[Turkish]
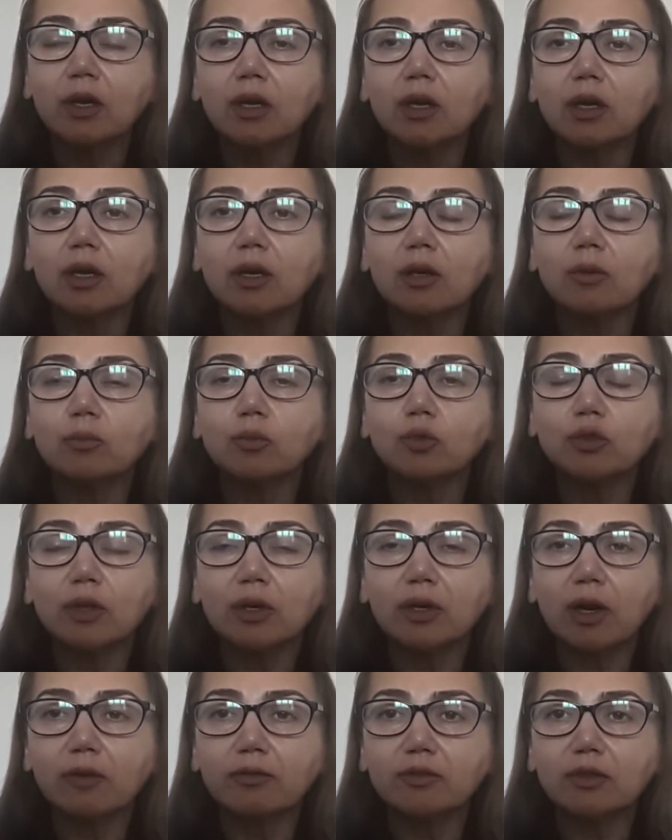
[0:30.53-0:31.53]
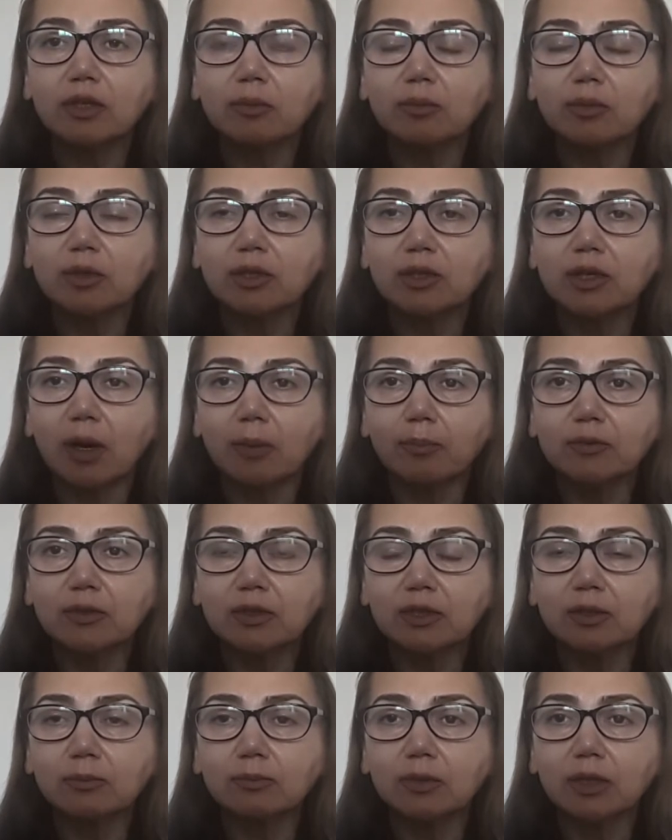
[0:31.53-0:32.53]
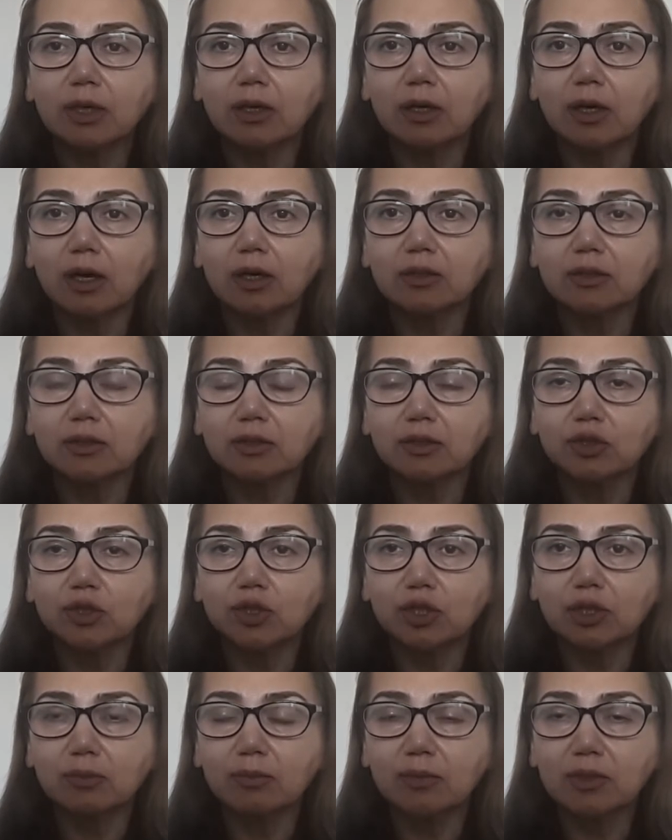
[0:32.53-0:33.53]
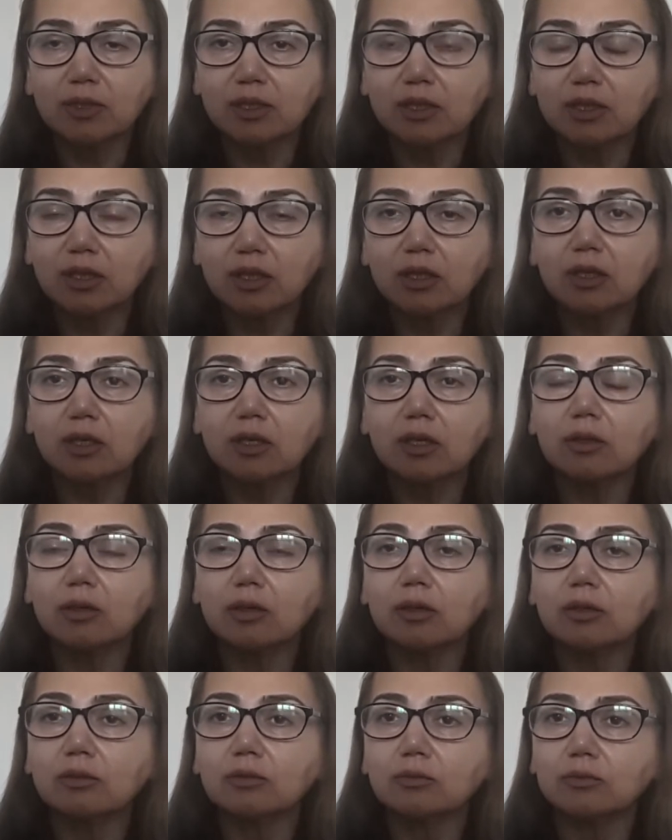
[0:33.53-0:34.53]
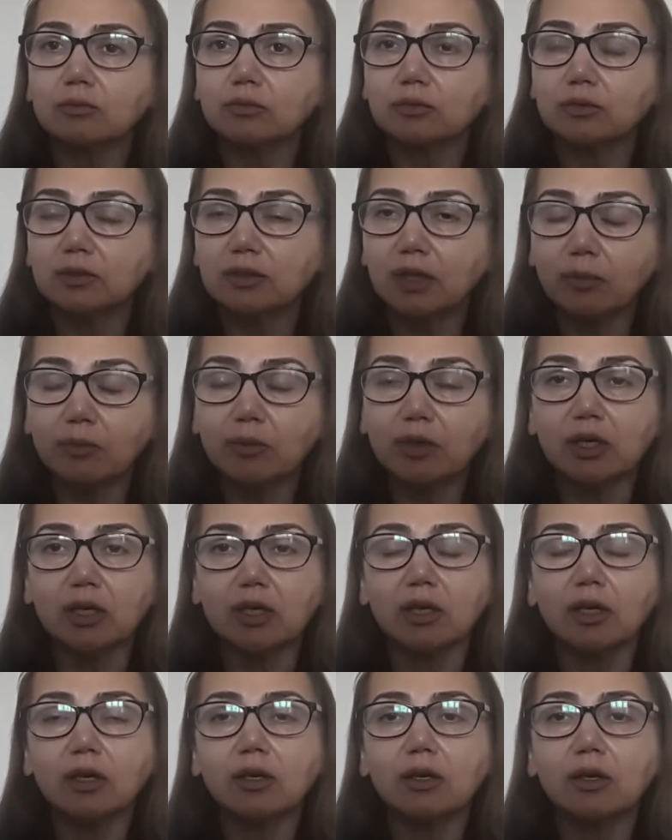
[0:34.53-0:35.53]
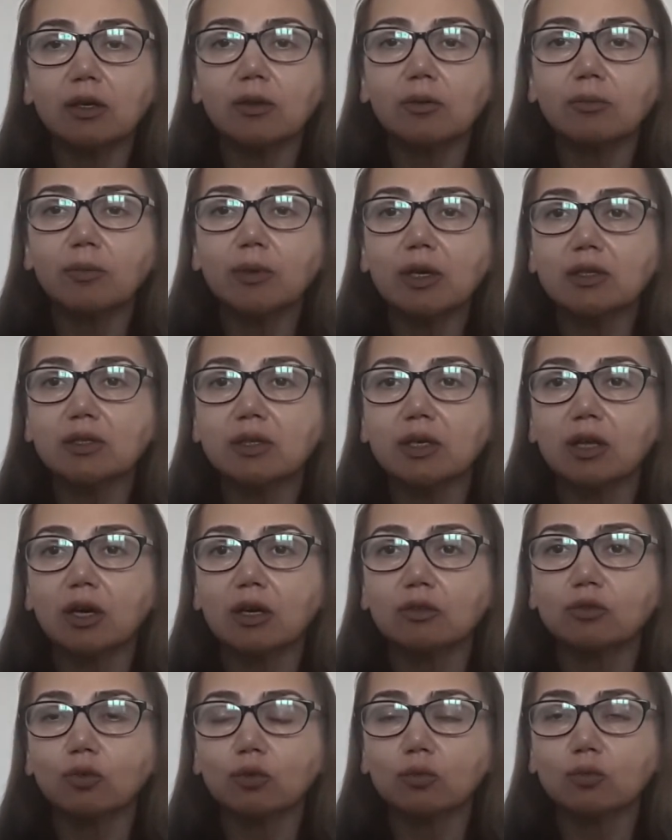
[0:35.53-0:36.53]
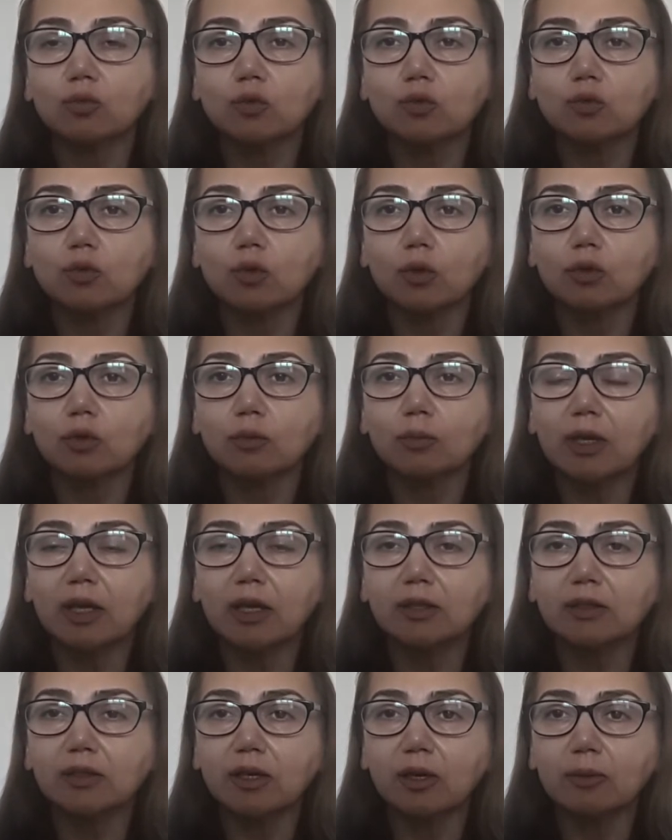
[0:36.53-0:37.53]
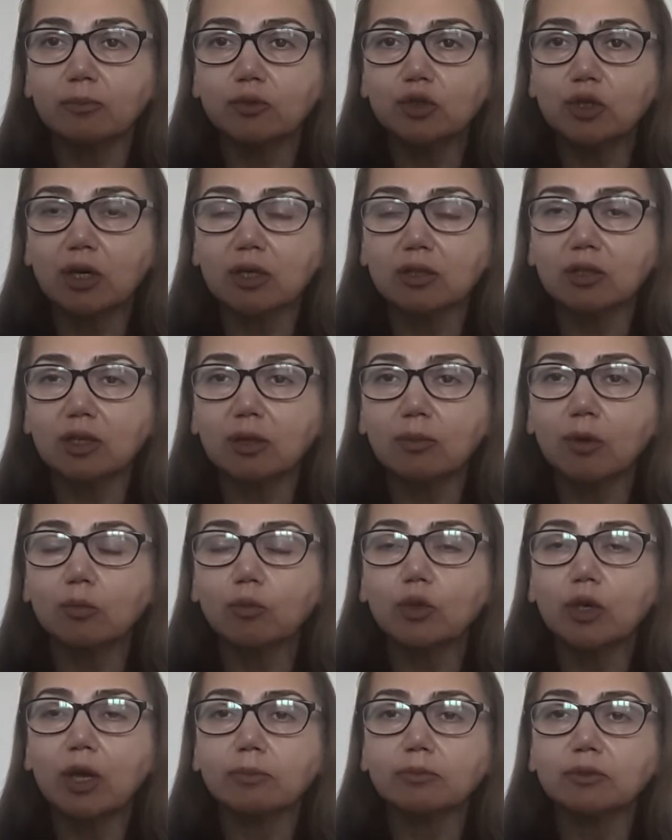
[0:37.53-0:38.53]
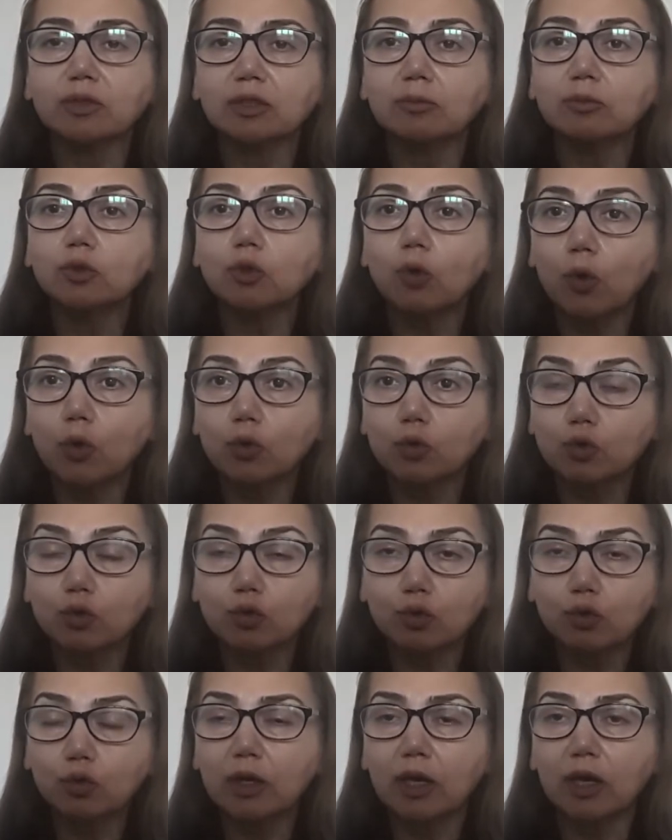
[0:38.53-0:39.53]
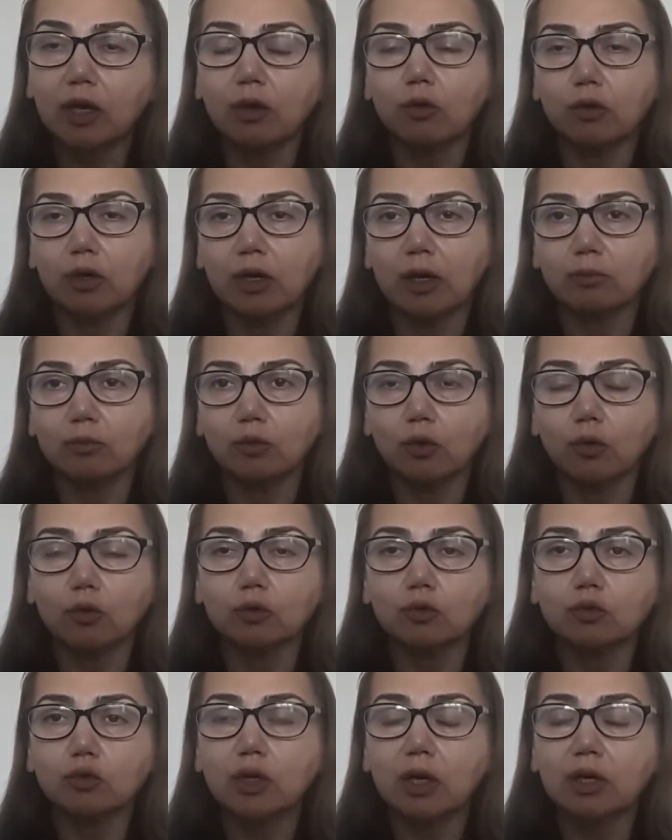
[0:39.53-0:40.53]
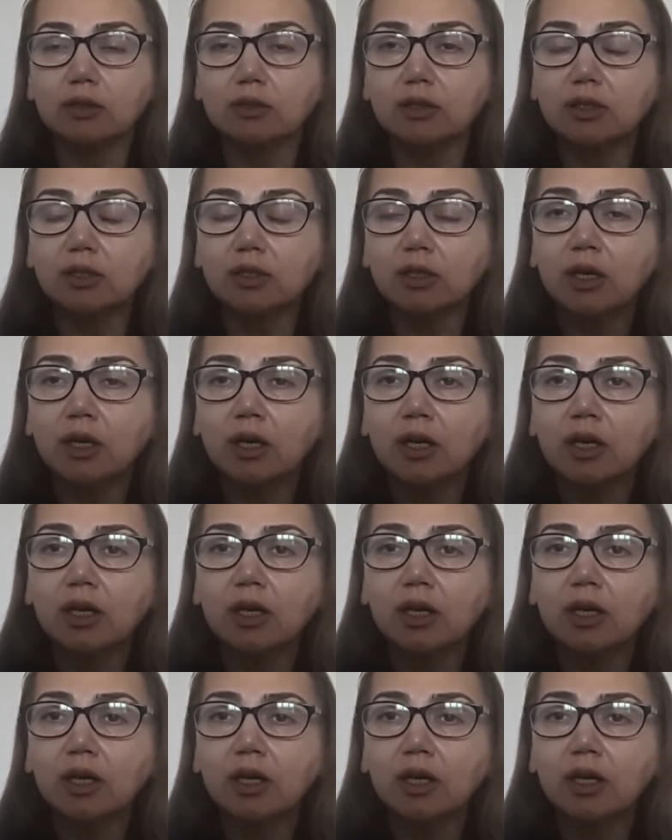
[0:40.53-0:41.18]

E, bu tarafta bir yaptırım kararının çıkması e, tabii ki e, piyasalarda olumsuz yönlü bir etki yapacaktır ama bu yaptırımın ölçüsü de önemli olacaktır.